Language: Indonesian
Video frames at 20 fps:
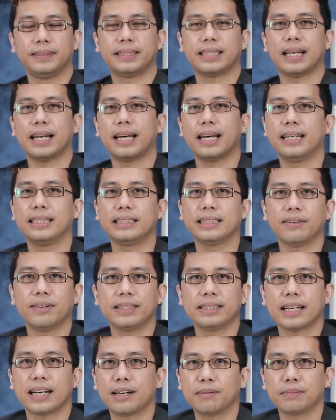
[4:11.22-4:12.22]
Misalnya ada
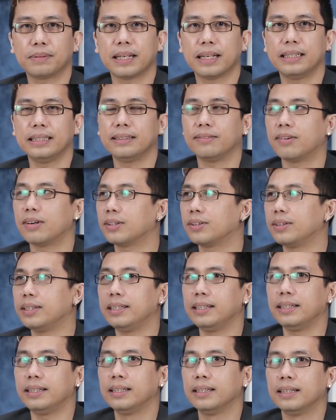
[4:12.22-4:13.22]
cewek cakep tadi waktu
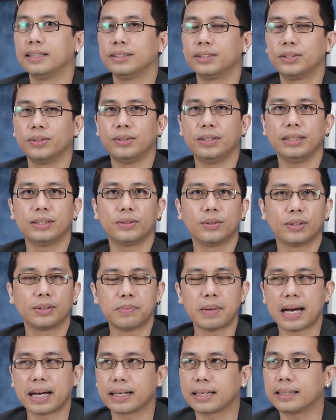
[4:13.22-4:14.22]
di studi
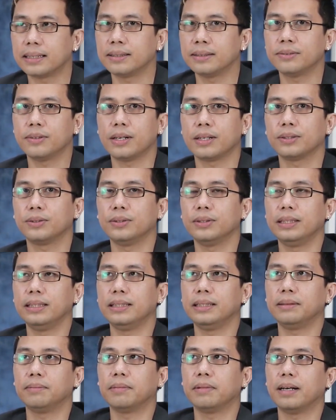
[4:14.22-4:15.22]
tour bareng, waktu
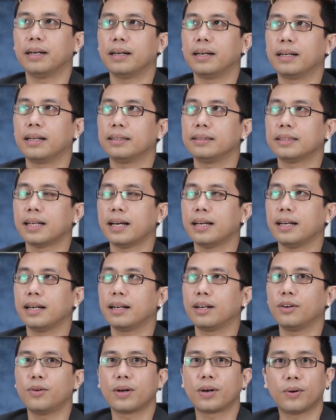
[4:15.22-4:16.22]
di uh,
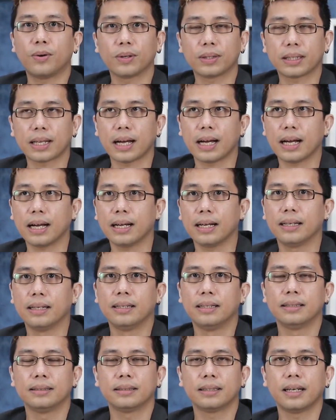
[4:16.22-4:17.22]
saya keluar kota,